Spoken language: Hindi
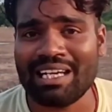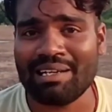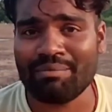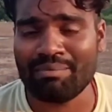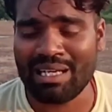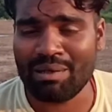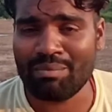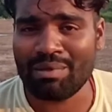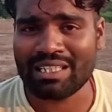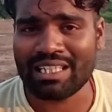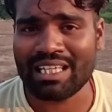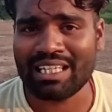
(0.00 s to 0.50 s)

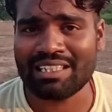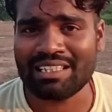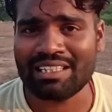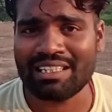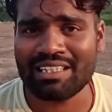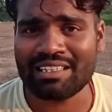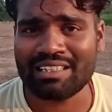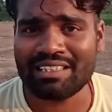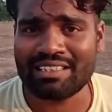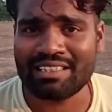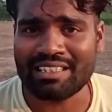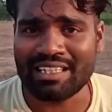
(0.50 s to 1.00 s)
मैंने बताया था
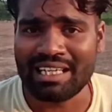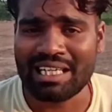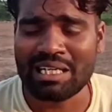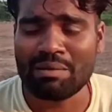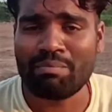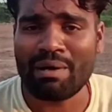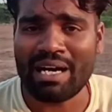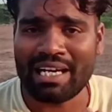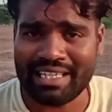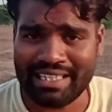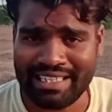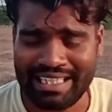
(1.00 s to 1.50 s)
ना कि थर्ड
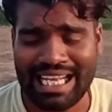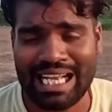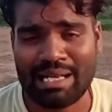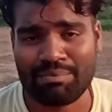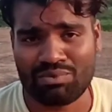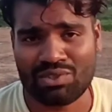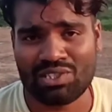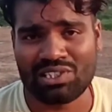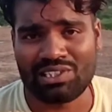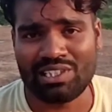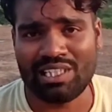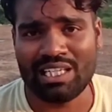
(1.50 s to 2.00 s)
पार्टी ऐप
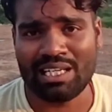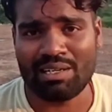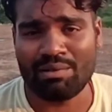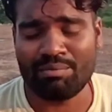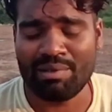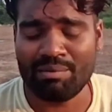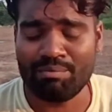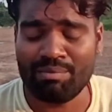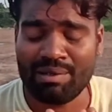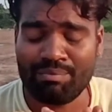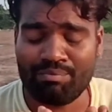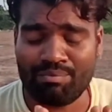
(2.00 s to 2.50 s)
से जी हाँ
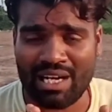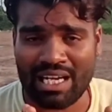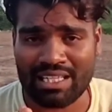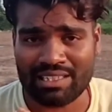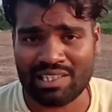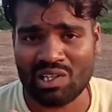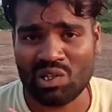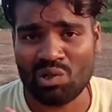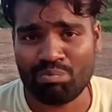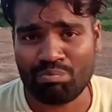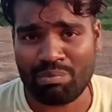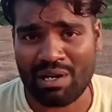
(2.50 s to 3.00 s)
अभी मैं
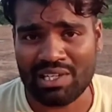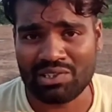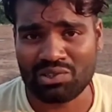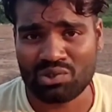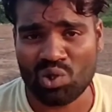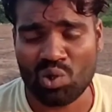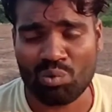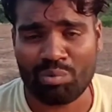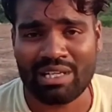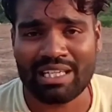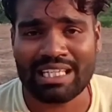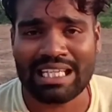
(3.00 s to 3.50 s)
आता हूँ पाँच
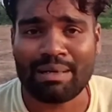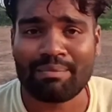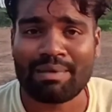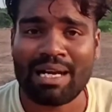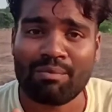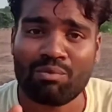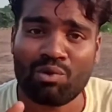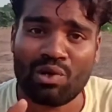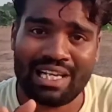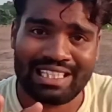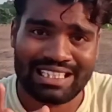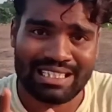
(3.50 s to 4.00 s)
सौ रुपये कैमरा
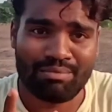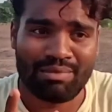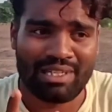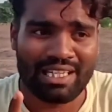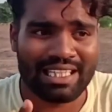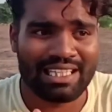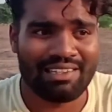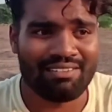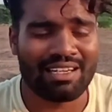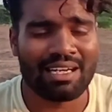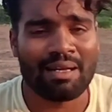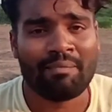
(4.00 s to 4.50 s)
आपको कैसे
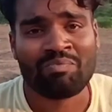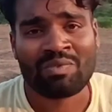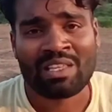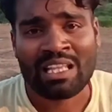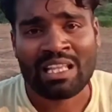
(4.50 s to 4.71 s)
मिलेगा ये वाला